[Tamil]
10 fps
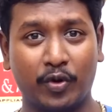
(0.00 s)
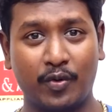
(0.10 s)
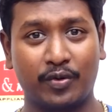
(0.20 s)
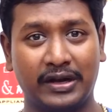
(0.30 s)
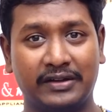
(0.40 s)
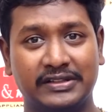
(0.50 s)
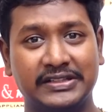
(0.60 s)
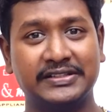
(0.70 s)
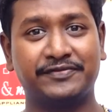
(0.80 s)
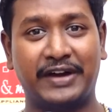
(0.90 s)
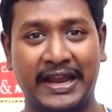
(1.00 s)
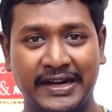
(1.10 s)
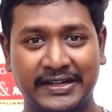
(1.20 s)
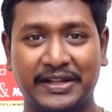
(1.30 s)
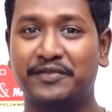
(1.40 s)
போக உங்களுக்கு வந்து ஃபைவ்
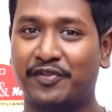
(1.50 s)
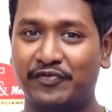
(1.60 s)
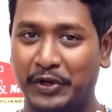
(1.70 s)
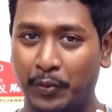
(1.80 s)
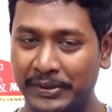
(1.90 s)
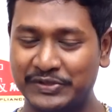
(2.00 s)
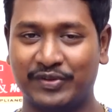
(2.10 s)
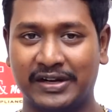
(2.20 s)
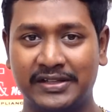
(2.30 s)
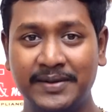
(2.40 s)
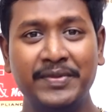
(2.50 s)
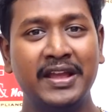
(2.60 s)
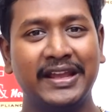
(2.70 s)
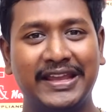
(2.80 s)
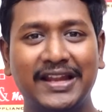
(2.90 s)
ஹண்ட்ரட் அண்ட் ஃபிஃப்டி ருபீஸ் வருது
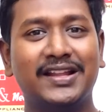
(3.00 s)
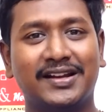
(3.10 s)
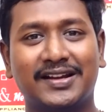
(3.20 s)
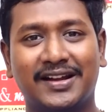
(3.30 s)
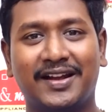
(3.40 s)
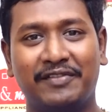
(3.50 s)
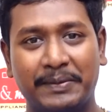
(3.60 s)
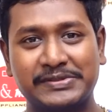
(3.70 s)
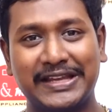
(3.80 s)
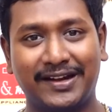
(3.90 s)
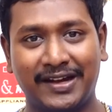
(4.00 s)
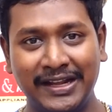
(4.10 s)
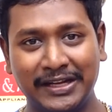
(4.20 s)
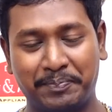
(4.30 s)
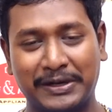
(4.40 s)
கீழே இருக்கிற வெப்சைட்
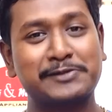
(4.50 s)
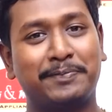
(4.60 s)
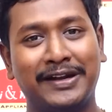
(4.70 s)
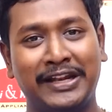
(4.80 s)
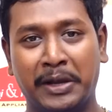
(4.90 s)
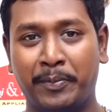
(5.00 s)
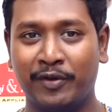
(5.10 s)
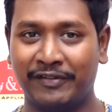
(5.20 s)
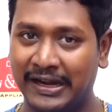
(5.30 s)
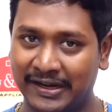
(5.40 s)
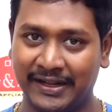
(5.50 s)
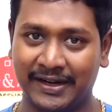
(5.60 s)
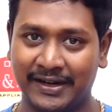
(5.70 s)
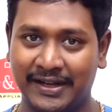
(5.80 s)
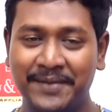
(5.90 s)
லிங்க் ப்ரெஸ் பண்ணி நீங்கள் போய்
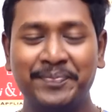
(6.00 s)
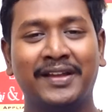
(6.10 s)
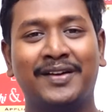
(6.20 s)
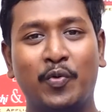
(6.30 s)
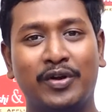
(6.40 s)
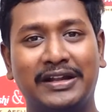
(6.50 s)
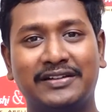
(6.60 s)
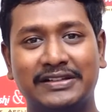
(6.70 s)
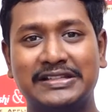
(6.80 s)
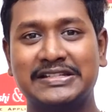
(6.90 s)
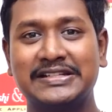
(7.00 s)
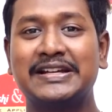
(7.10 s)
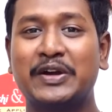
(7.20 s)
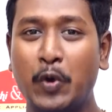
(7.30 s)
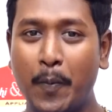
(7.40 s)
வாங்கினீங்கன்னா உங்களுக்கு வந்துட்டு
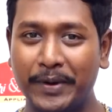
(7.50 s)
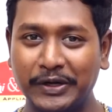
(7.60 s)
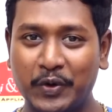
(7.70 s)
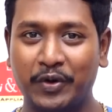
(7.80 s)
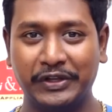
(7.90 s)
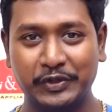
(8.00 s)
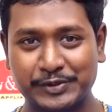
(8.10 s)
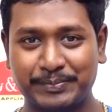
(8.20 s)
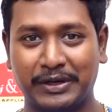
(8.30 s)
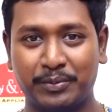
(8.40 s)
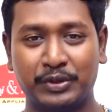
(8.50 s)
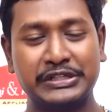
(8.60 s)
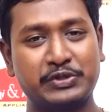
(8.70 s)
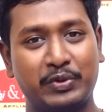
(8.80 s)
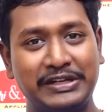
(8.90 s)
கூப்பன் கோடு யூஸ்
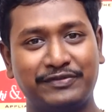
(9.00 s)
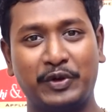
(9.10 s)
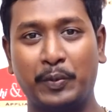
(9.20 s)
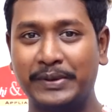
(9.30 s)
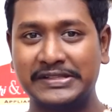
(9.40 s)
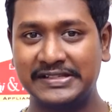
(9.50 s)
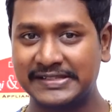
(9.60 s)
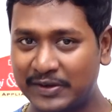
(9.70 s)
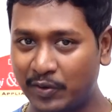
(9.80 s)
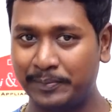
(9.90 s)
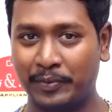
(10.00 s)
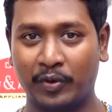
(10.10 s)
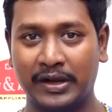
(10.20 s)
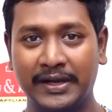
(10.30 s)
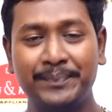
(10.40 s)
பண்ணும்போது டுவெண்ட்டி ஃபைவ் ருபீஸ் டிஸ்கவுண்ட்
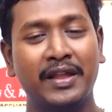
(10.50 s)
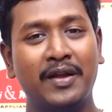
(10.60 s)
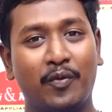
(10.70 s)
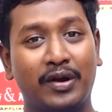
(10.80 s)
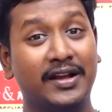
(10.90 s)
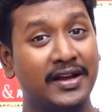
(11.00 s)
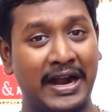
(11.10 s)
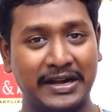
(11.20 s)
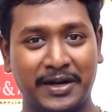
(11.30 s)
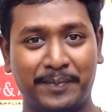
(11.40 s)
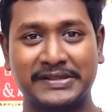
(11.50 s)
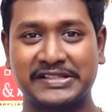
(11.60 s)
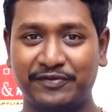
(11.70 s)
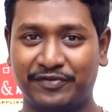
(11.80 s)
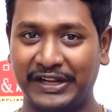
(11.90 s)
போக உங்களுக்கு ஹண்ட்ரட்
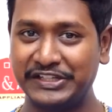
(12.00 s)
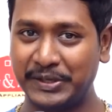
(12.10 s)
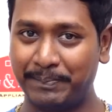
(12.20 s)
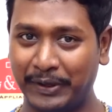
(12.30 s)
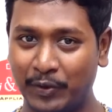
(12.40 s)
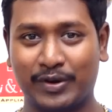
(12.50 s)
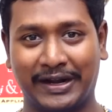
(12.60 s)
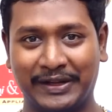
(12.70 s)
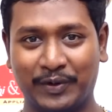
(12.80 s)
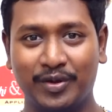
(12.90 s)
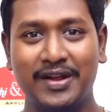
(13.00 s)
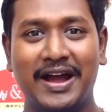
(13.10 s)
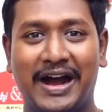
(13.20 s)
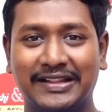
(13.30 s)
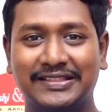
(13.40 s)
பர்சன்ட் ஃப்ரீ ஷிப்பிங்கும் கிடைக்கும்
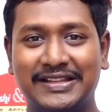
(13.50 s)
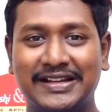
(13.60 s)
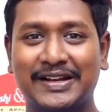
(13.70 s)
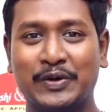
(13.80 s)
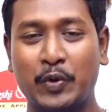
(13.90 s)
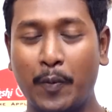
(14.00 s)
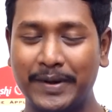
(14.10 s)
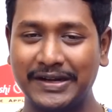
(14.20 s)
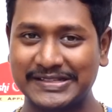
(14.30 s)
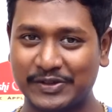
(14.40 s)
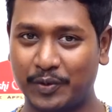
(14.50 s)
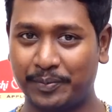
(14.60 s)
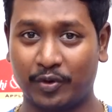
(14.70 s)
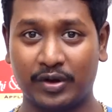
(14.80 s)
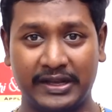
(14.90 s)
அந்த கூப்பன்
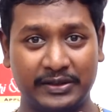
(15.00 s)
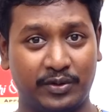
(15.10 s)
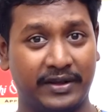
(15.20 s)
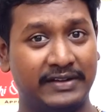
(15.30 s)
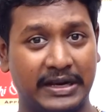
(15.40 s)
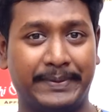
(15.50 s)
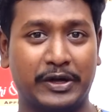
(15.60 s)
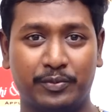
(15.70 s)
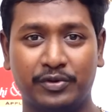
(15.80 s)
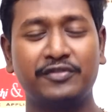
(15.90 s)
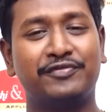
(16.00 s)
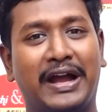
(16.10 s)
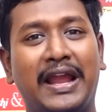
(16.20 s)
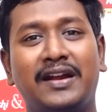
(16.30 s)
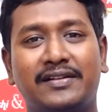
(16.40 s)
டிஸ்கவுண்ட் போக இதோடைய விலை பார்க்கும்போது
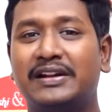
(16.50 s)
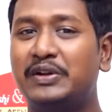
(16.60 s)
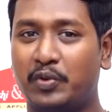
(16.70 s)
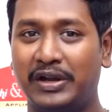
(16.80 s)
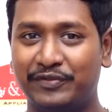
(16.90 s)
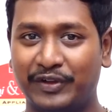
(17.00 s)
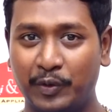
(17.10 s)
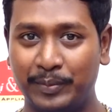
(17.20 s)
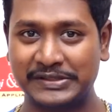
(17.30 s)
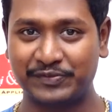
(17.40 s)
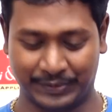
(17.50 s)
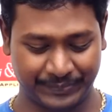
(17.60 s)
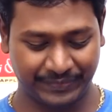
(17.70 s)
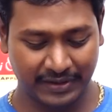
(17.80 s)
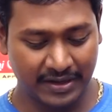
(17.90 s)
ஃபைவ் ஹண்ட்ரட் அண்ட் டுவெண்ட்டி ஃபைவ் ருபீஸ்
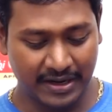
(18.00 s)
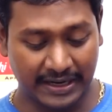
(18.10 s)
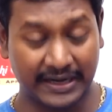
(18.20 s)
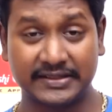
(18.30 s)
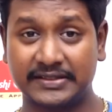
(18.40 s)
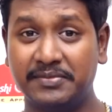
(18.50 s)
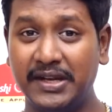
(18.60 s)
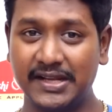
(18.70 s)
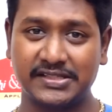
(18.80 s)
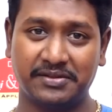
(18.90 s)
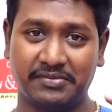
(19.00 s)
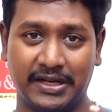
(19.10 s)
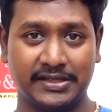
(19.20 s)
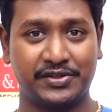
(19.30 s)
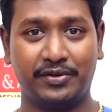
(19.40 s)
வரும் அடுத்து மீனாட்சி
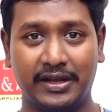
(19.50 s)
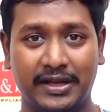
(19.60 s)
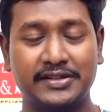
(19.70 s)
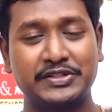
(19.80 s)
மீனாட்சியுடைய